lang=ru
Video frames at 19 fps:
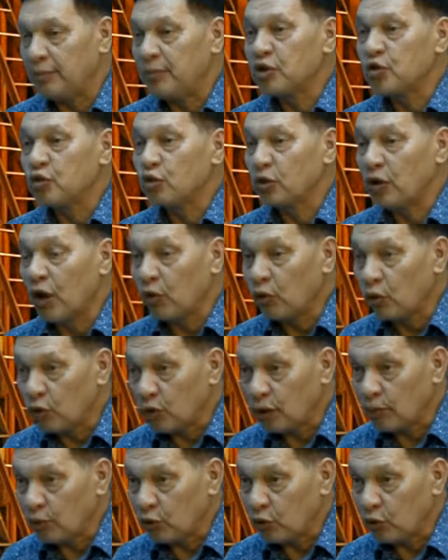
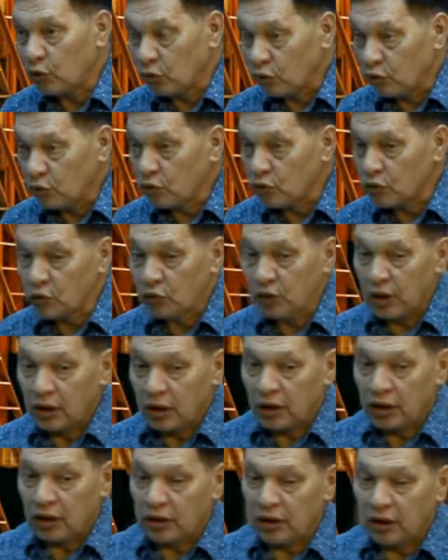международному конкурсу,
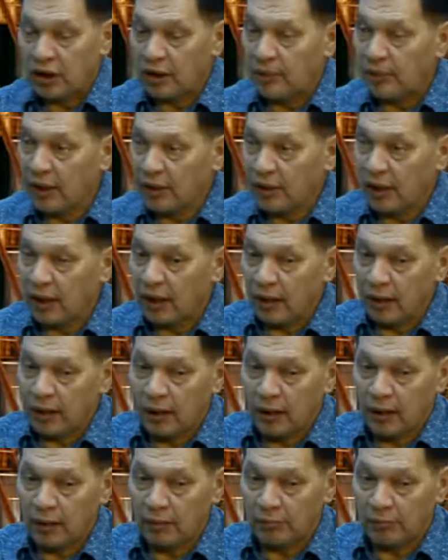и где ребята а,